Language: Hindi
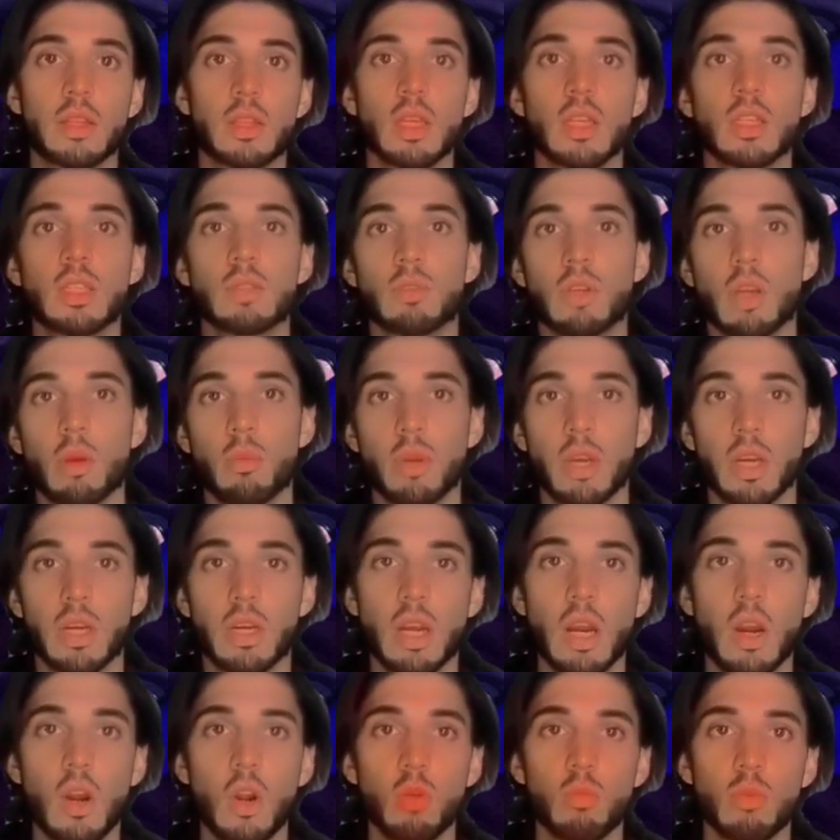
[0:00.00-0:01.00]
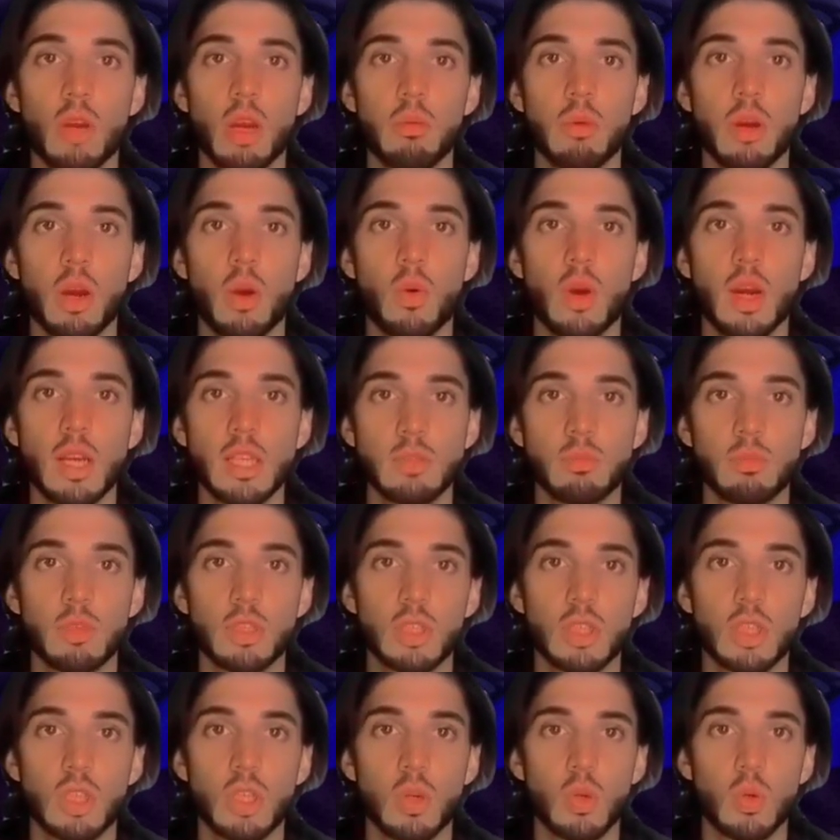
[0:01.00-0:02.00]
अंतिस का बैकग्राउंड माम आवाज
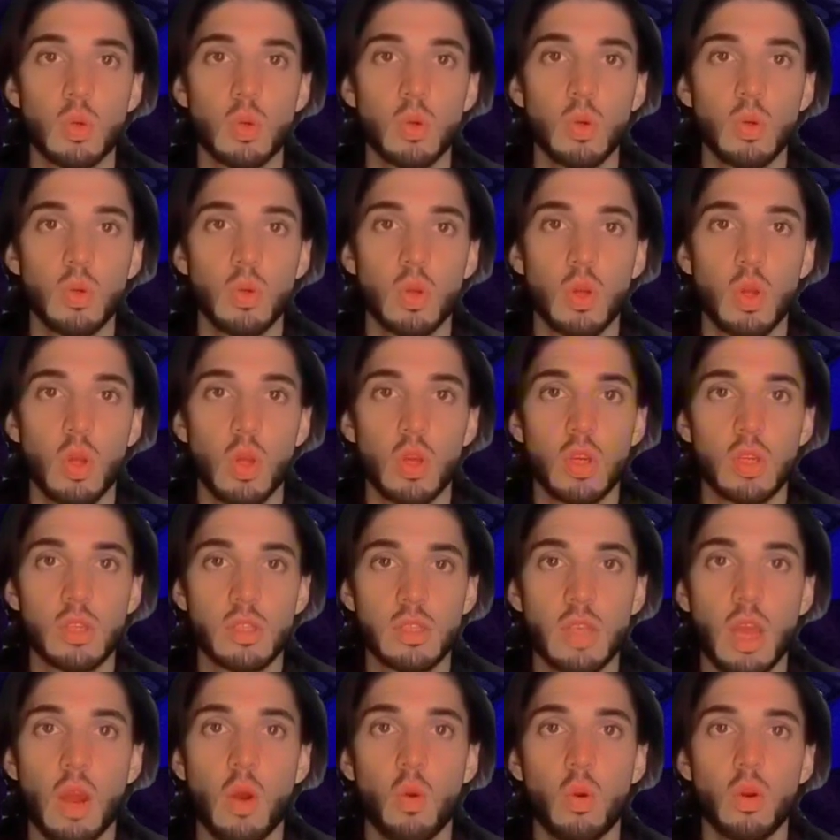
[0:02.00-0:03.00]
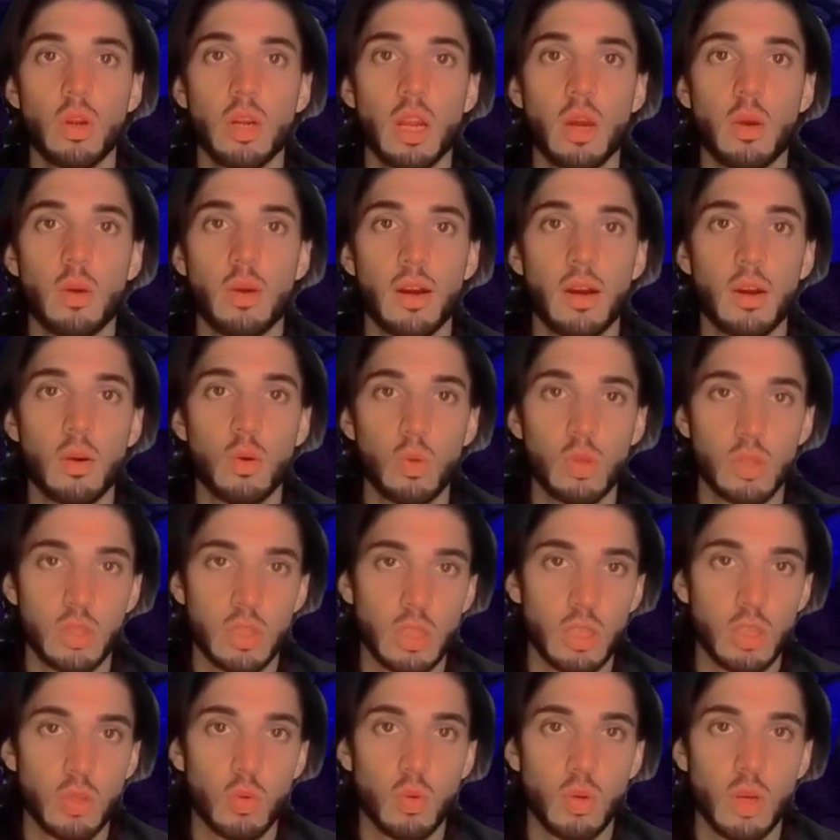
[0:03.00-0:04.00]
में जिकड़ो साउंड लवा
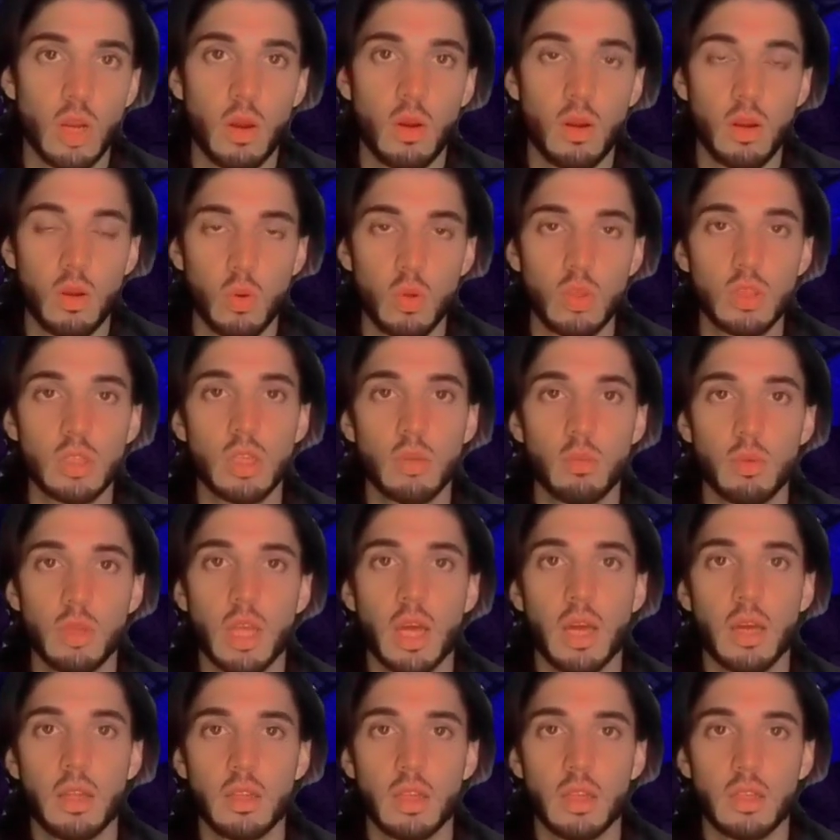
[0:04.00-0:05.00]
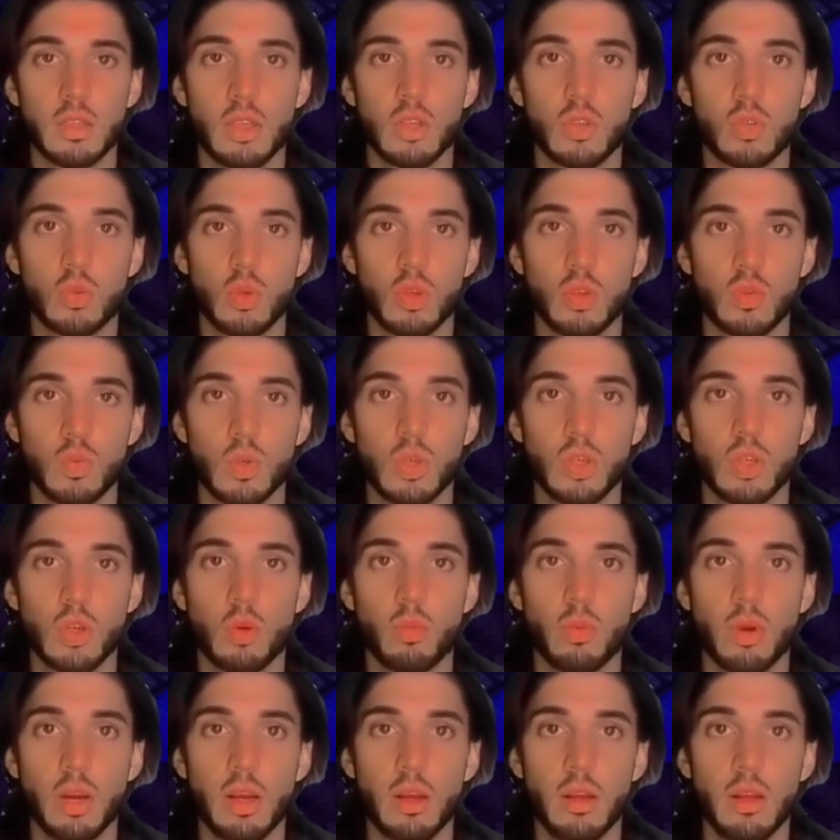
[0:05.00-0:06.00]
उसने क्यों लवांग उसने भी धार दस
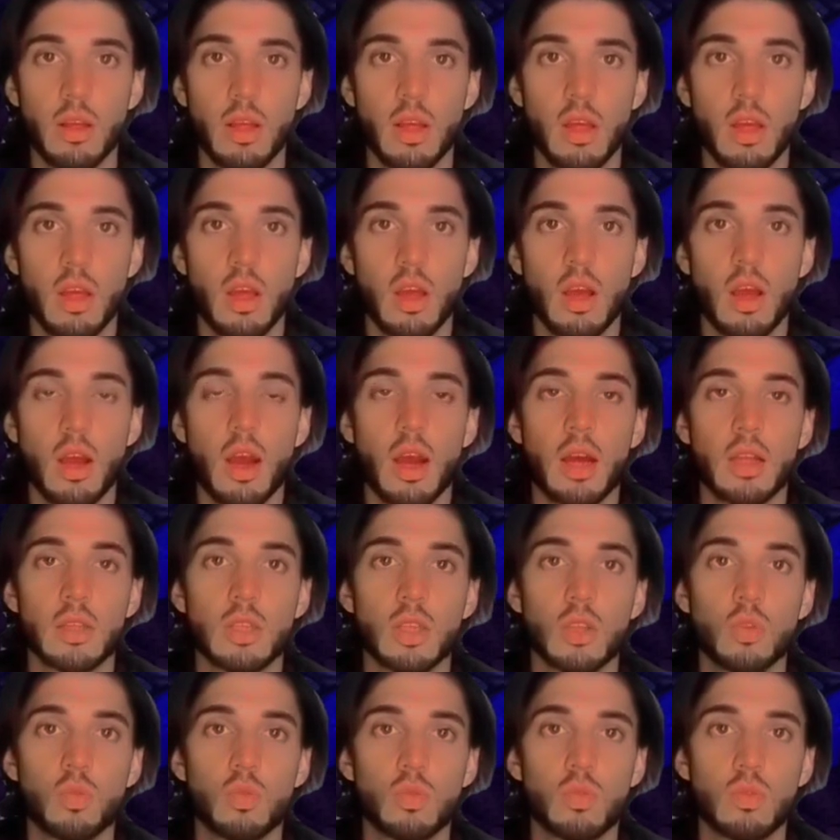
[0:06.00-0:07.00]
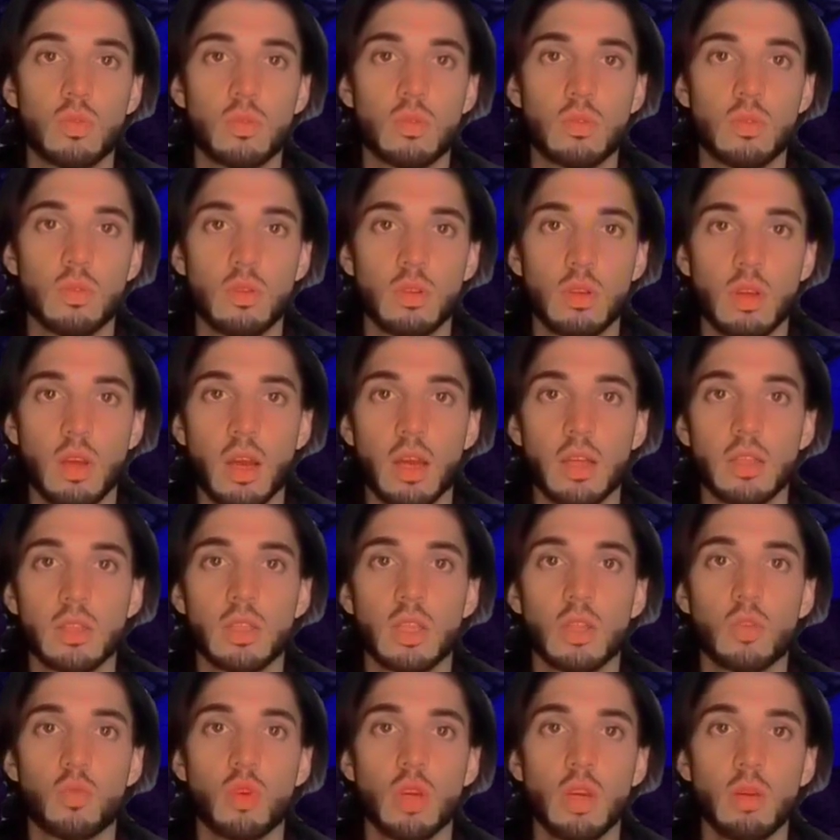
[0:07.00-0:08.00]
वीडियो में अंत
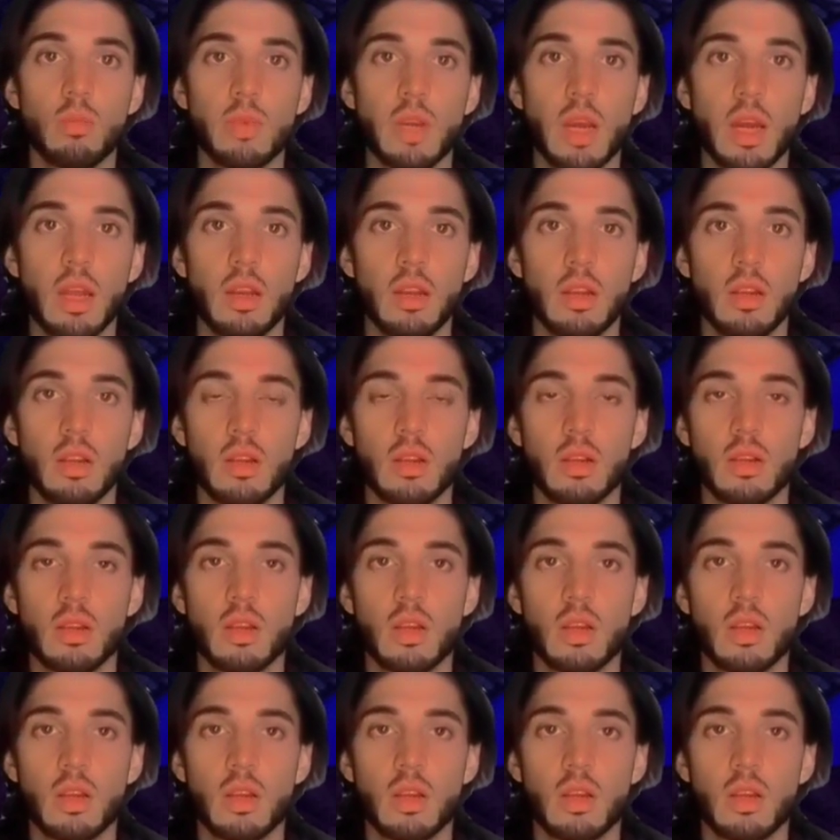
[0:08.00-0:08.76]
अंत द्विम गल